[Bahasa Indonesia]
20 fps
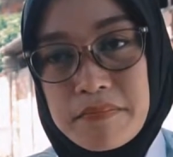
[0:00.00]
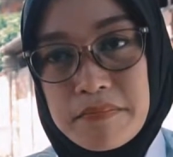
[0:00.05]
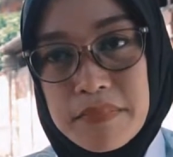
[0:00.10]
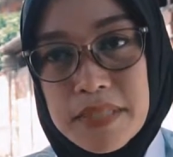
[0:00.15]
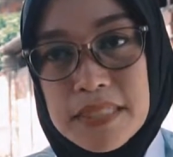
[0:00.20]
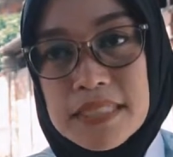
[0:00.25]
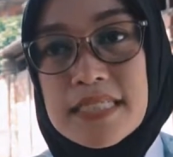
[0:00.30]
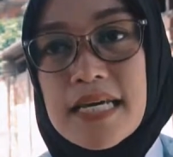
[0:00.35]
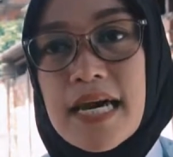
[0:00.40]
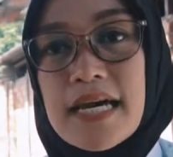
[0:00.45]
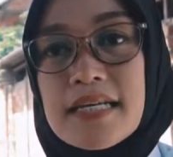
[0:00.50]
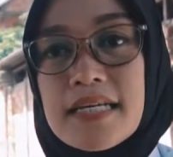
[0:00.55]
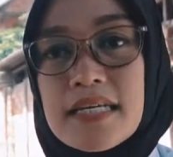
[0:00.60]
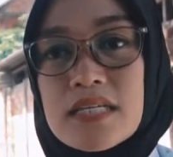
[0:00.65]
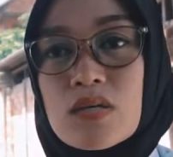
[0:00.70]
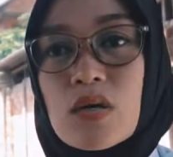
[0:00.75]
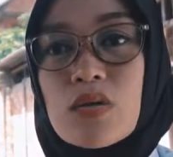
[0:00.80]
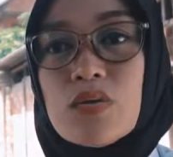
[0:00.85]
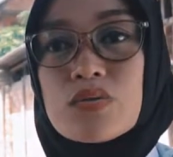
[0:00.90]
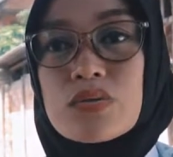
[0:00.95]
menjadi
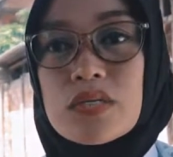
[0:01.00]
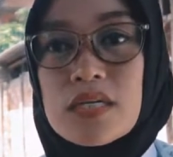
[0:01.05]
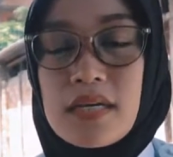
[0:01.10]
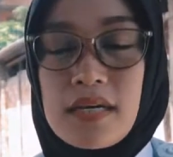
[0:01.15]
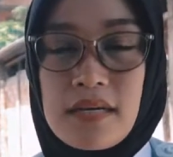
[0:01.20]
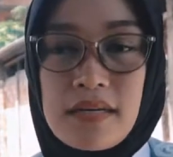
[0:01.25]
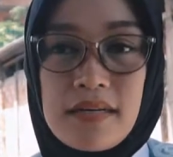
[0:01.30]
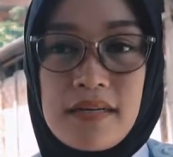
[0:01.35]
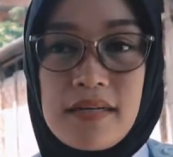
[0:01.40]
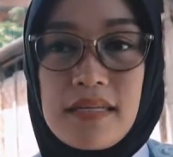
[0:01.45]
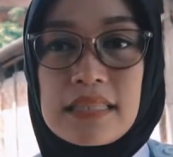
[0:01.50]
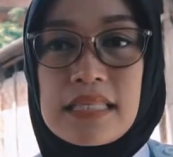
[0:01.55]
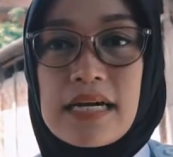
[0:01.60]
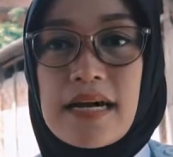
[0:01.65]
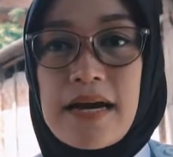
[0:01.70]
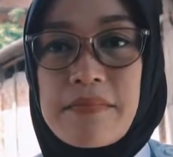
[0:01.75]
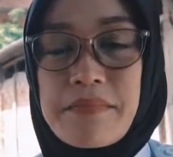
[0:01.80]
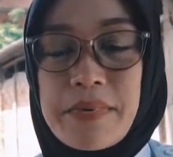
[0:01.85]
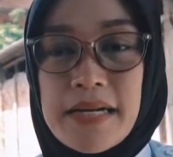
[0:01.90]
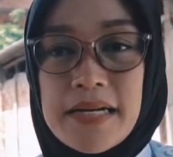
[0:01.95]
solusi di
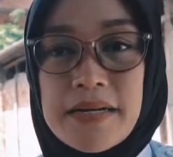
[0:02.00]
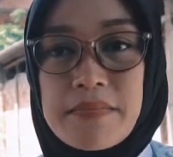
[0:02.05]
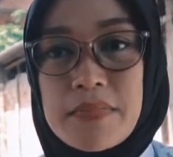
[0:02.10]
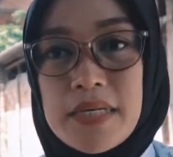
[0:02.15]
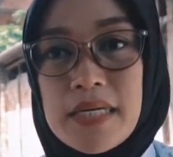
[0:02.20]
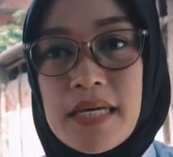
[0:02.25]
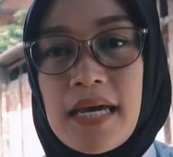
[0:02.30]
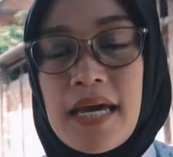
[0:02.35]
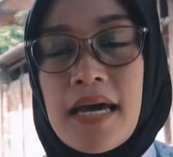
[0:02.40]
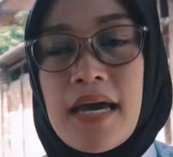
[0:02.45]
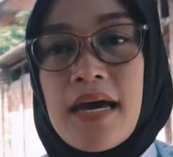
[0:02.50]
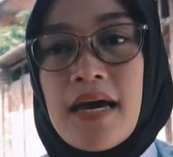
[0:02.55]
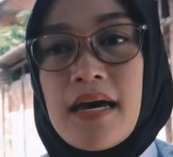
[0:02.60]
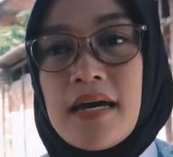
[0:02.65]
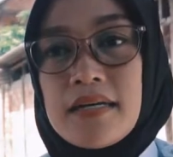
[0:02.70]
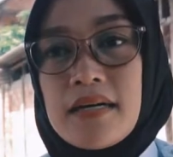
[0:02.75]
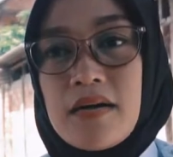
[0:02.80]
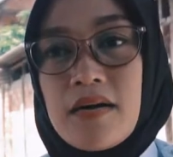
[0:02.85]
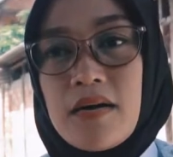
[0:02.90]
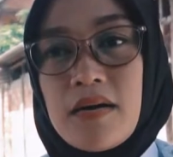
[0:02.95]
tengah pandemi
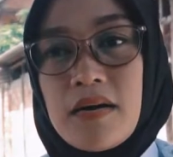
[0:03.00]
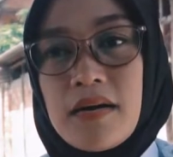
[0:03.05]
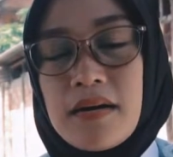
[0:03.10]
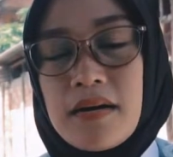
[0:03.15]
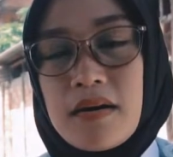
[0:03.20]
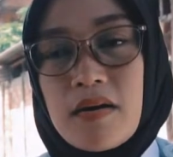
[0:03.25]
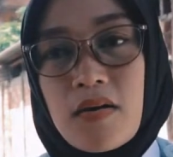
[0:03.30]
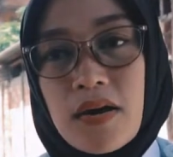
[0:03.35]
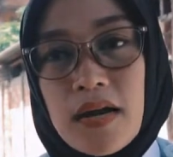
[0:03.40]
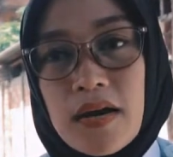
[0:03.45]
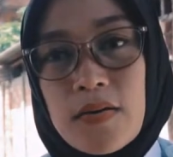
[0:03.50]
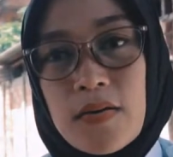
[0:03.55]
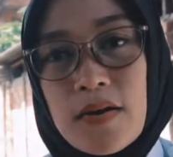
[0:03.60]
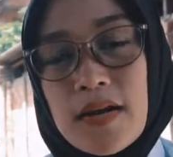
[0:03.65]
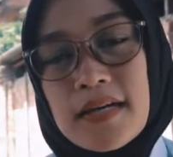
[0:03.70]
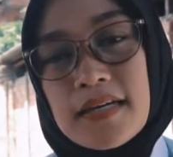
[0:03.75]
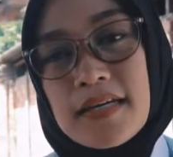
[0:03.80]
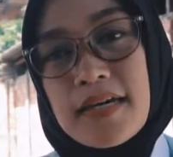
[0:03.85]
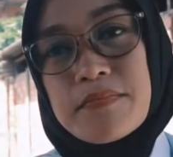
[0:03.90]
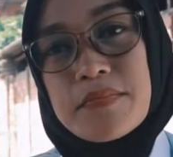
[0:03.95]
eh,
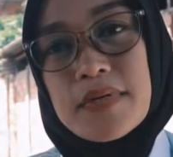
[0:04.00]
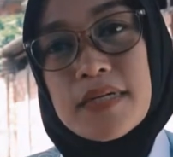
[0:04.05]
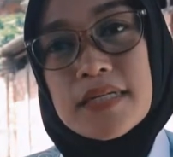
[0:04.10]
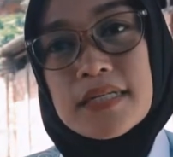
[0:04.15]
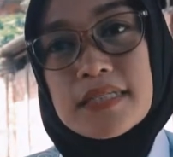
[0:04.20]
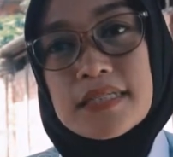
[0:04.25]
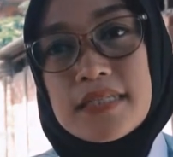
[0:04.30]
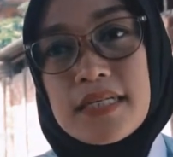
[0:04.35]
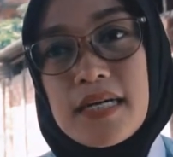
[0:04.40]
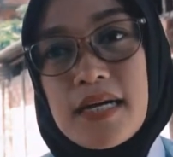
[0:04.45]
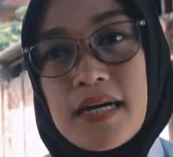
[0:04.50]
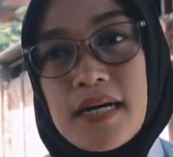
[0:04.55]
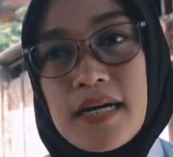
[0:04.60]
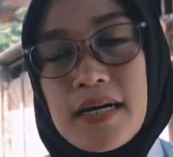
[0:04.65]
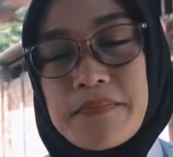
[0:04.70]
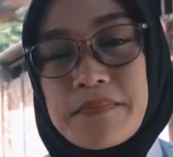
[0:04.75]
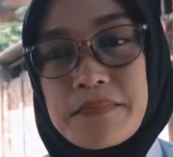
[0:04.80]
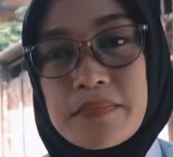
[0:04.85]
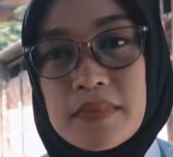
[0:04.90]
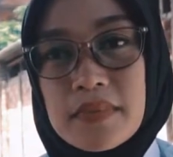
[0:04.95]
orang-orang yang
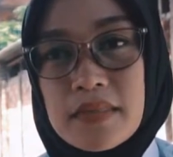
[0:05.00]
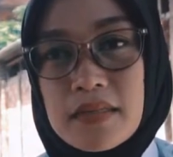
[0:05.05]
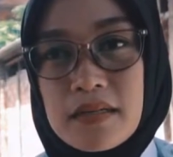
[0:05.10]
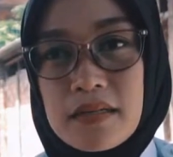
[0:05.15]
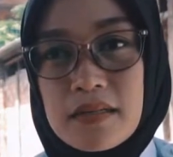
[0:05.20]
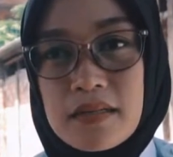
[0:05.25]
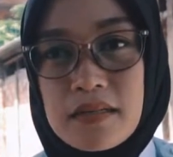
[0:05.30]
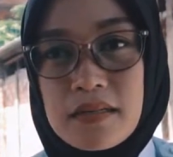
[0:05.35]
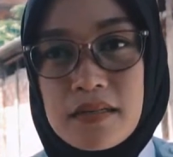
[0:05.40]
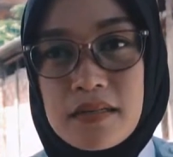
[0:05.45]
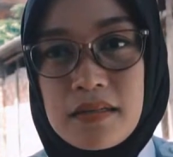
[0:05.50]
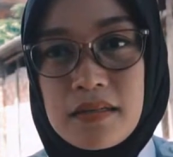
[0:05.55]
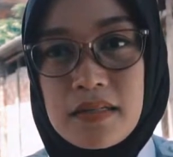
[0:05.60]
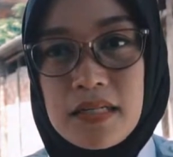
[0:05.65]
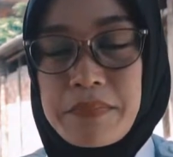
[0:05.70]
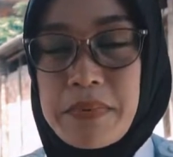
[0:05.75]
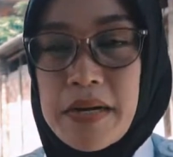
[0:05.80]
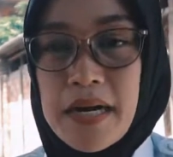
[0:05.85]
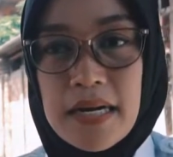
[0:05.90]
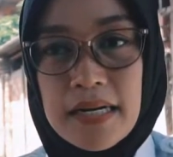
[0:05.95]
bekerja e,
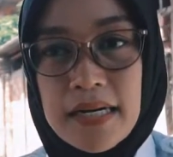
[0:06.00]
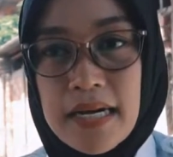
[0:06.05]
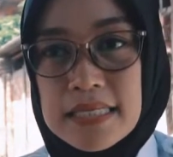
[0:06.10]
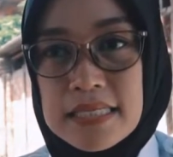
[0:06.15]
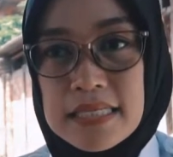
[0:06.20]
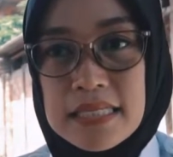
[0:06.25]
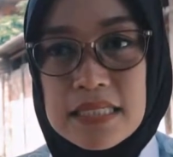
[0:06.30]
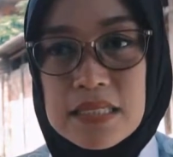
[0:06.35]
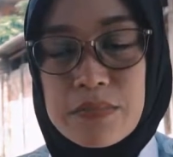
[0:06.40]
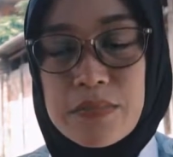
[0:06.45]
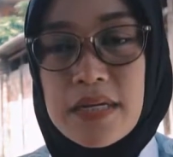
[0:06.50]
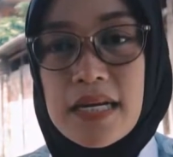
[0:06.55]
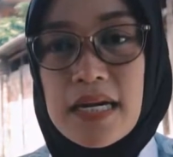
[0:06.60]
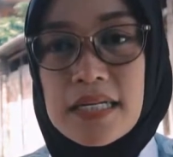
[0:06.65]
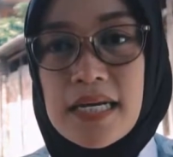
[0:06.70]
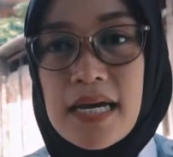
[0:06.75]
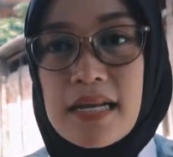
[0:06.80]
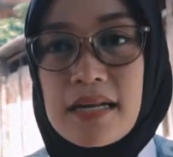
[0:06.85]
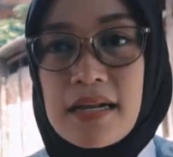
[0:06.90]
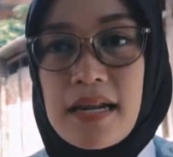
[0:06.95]
di Pakar Kasih
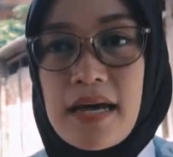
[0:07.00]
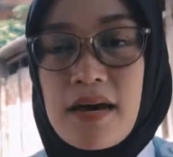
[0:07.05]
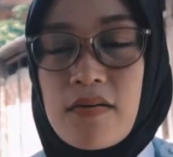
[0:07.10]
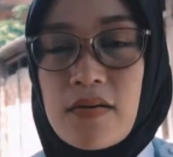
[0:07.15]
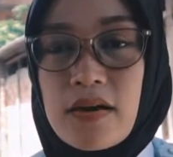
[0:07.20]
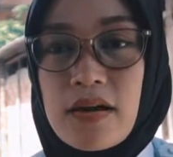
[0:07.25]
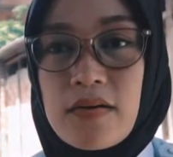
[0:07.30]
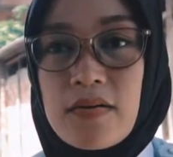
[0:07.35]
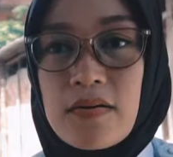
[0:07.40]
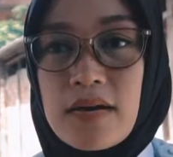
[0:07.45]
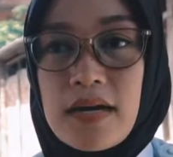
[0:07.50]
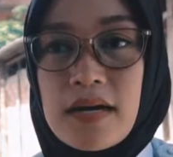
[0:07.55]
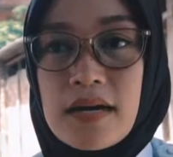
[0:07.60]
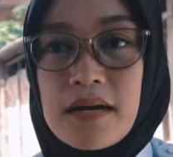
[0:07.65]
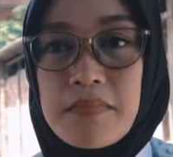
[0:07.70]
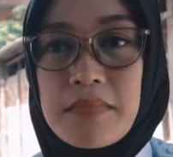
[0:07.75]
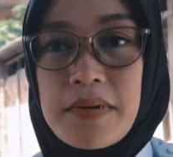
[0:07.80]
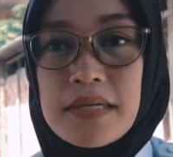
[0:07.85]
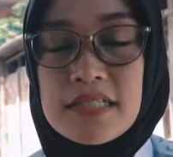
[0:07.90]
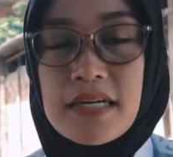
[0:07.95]
sebenarnya adalah
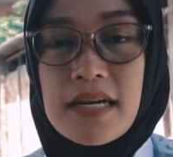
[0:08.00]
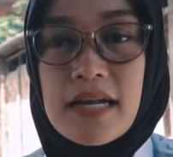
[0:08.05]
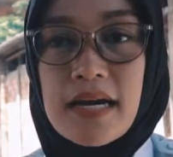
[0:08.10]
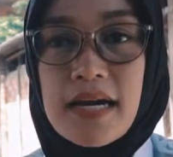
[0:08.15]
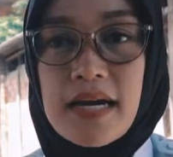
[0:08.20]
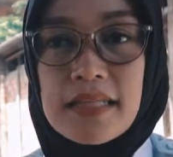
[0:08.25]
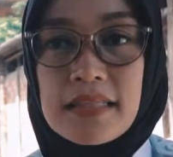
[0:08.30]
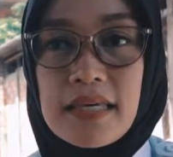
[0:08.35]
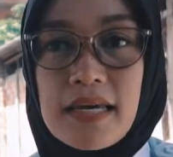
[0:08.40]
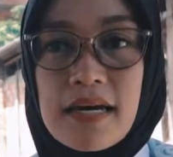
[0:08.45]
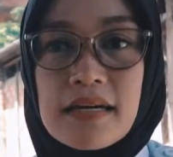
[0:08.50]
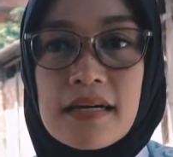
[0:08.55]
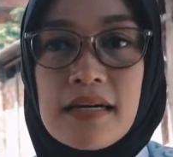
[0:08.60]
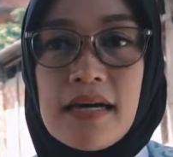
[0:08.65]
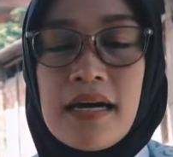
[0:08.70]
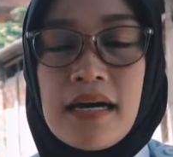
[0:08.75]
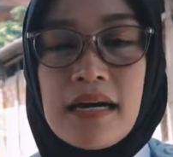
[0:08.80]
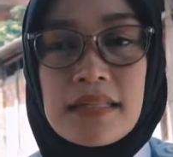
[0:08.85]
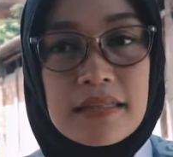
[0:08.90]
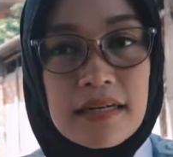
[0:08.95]
orang-orang masyarakat yang
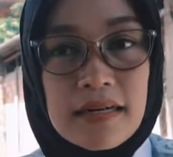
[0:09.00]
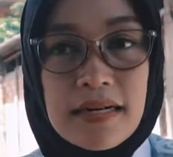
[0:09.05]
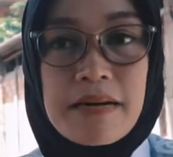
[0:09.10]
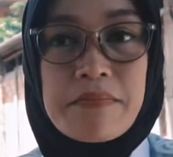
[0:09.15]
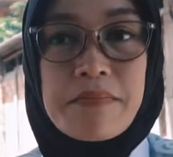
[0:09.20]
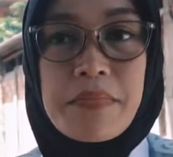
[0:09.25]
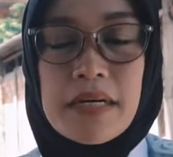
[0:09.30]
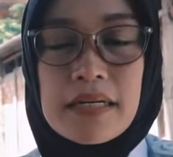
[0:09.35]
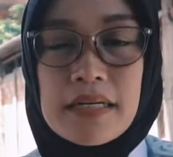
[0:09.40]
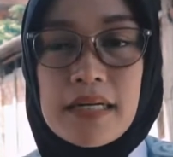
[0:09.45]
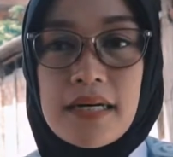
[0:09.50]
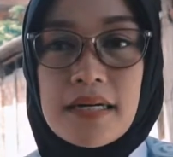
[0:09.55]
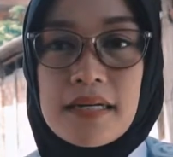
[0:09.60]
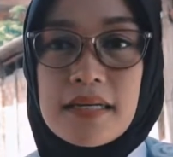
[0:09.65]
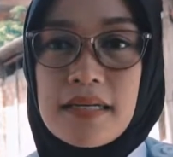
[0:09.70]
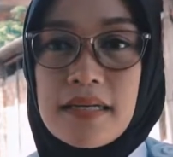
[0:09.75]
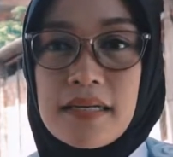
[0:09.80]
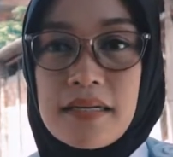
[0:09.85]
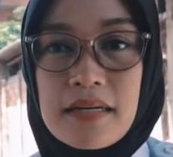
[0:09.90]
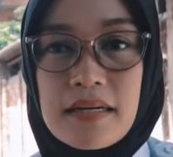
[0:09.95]
terdampak
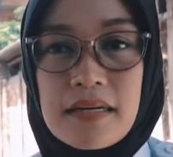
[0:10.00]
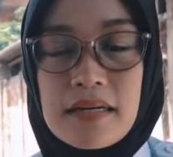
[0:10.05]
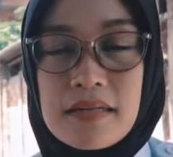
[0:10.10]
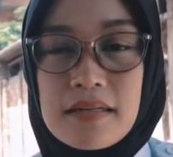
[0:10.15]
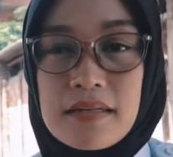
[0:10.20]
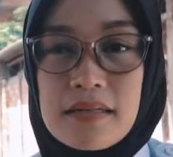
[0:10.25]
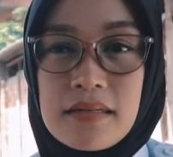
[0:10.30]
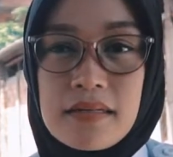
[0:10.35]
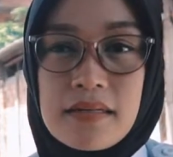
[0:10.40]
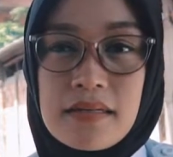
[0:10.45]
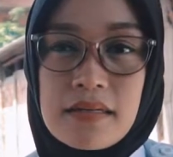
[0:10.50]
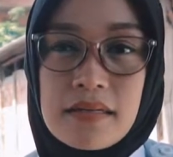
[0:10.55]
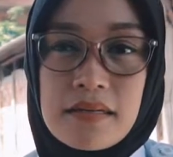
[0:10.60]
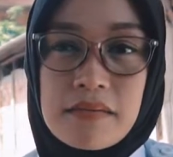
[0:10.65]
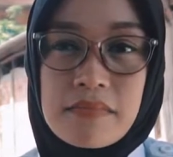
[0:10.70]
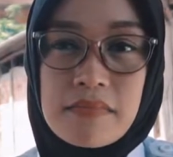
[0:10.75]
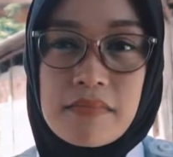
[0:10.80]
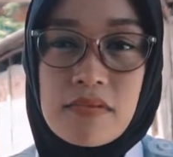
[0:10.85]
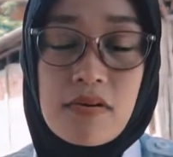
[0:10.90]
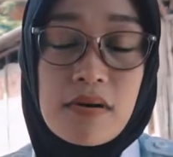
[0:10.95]
dari e,
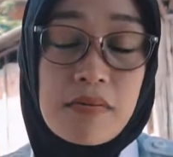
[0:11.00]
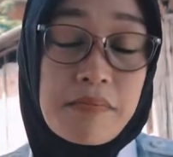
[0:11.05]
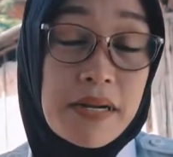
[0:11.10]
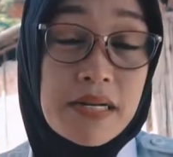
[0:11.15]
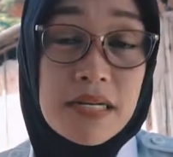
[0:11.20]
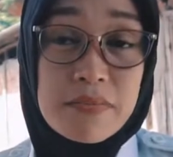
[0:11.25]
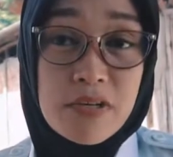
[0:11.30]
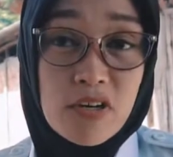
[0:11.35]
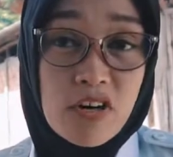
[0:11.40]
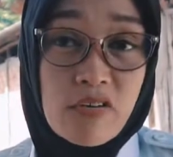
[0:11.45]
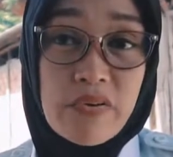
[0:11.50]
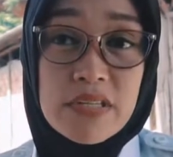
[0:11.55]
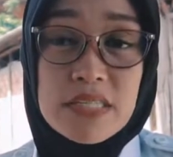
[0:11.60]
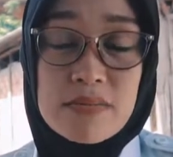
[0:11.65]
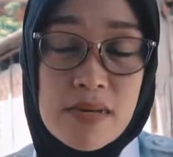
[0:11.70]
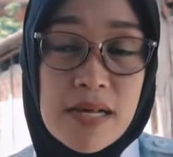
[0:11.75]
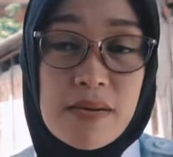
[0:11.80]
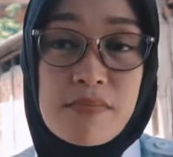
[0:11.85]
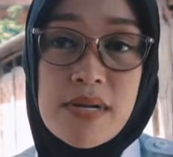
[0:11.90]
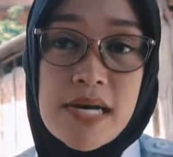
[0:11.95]
pandemi COVID-19.